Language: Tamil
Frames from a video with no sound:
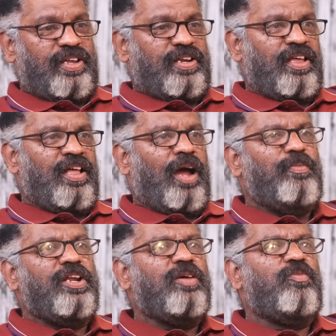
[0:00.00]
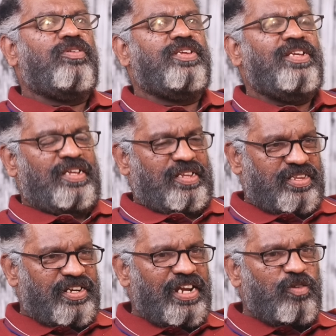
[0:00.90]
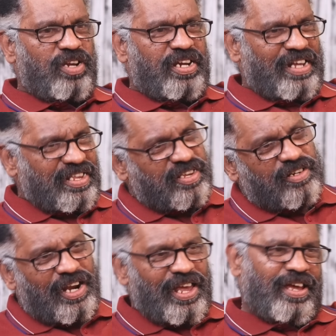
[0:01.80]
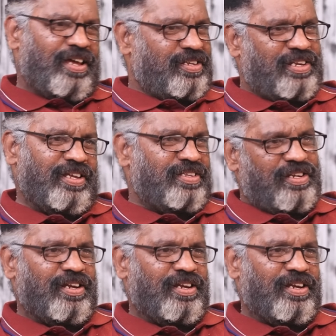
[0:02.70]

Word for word: இருக்கிறார் அப்படி இருக்கும்போது திடீர்னு ஒரு இடைச்செருகலாக தானே இது